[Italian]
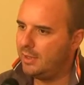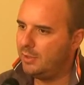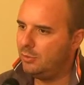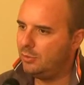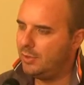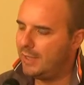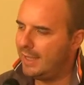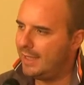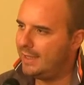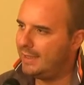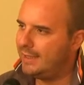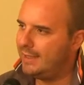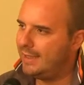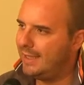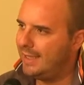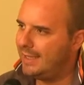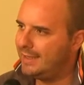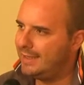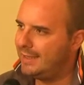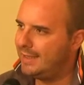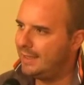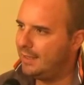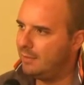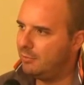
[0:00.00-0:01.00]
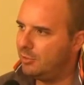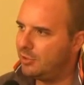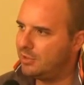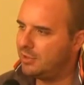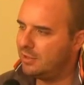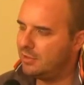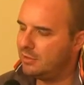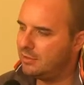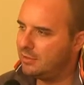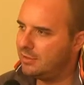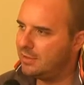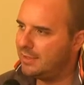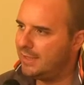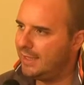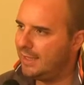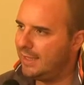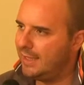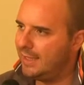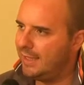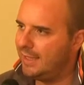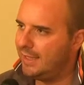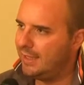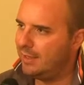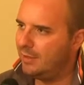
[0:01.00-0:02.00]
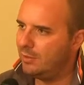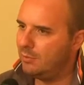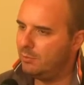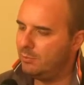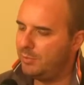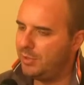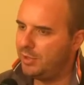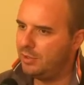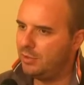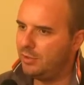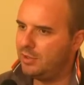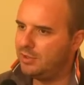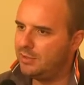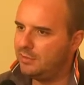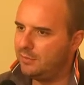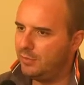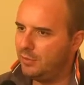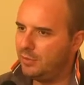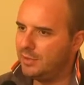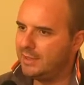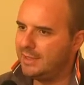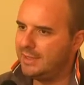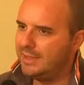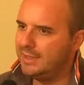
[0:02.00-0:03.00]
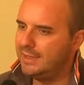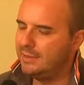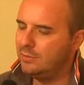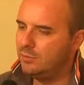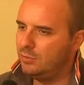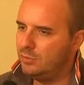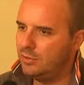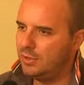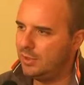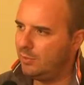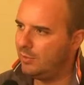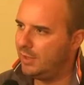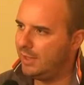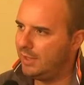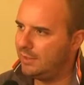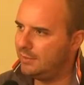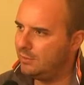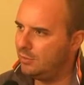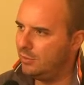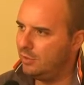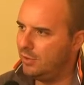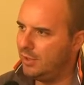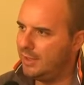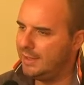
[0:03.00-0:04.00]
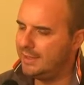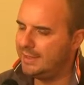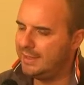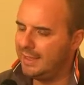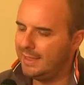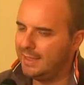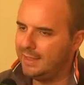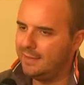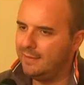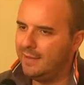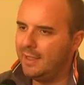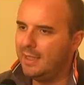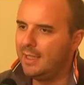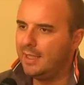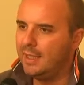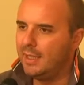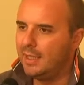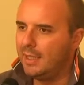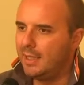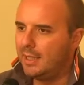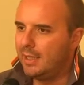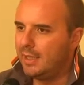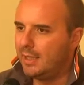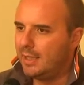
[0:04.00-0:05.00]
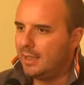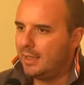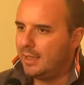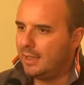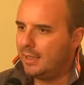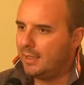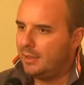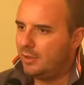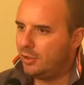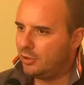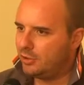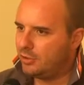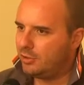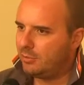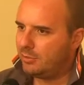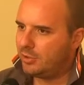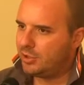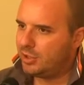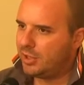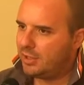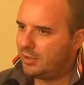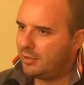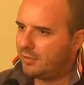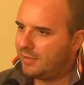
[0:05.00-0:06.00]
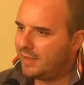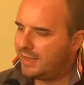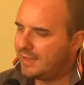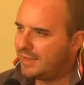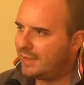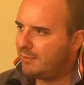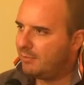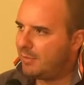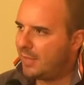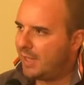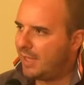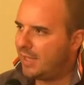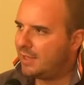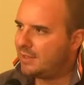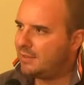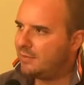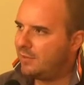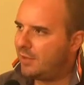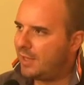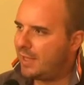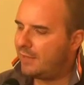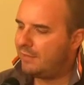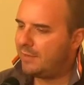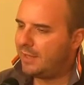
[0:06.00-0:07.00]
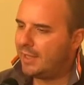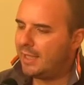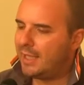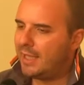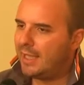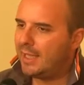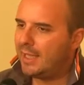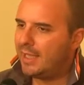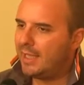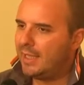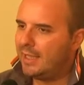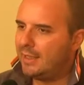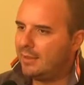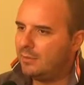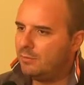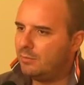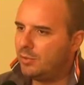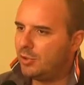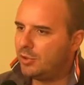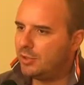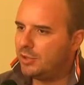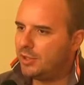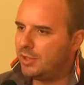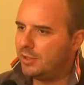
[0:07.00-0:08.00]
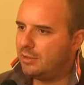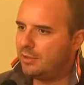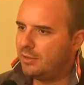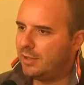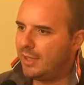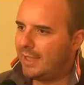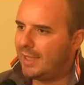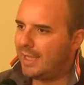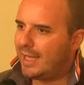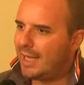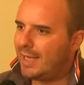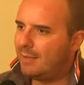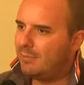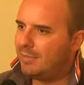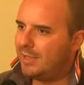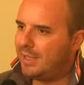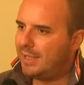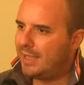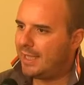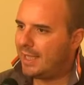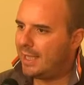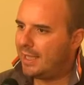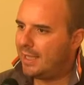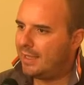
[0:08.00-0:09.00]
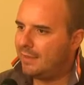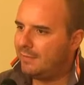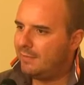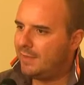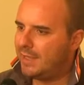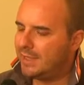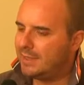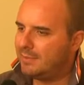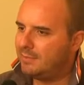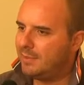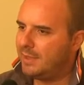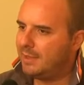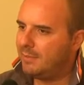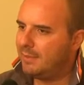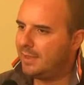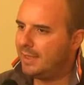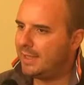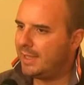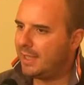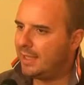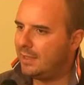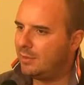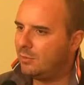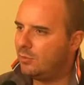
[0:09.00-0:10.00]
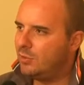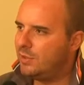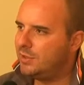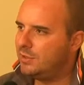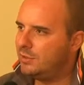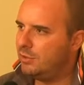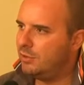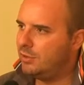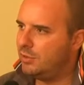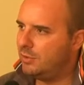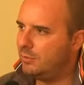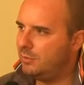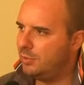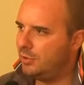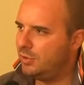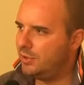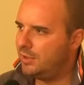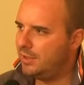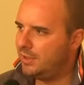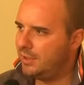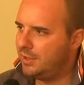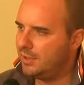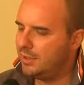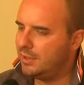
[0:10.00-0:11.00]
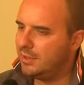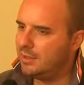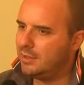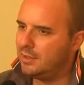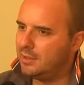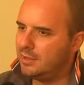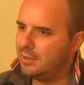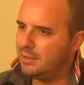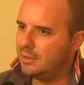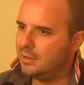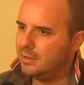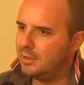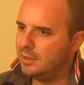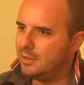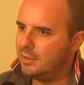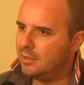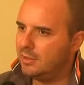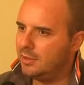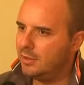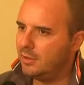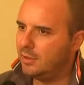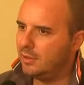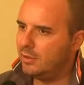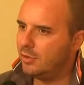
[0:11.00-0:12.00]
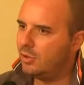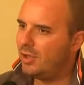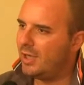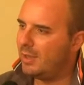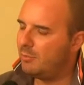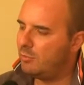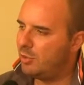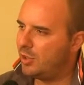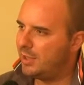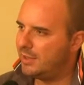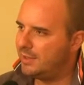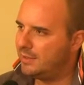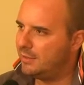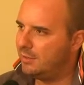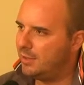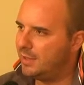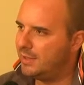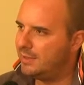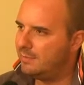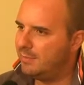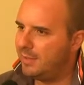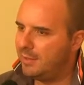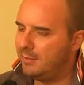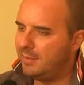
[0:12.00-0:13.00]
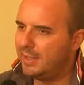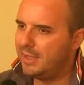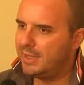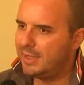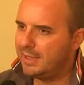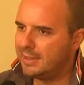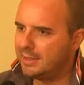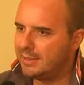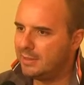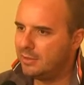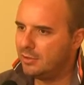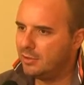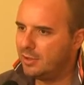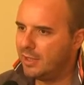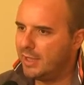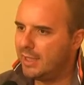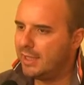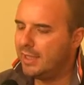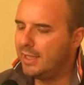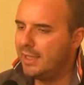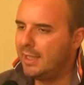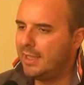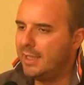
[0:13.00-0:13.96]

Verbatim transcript: gli utenti, le aziende possano sostenere con piccoli sforzi tutte quelle che sono iniziative. E il nostro progetto Friends and Bikes for Africa è un progetto che aprirà in via sperimentale questo tipo di eh, collaborazione e sperimentazione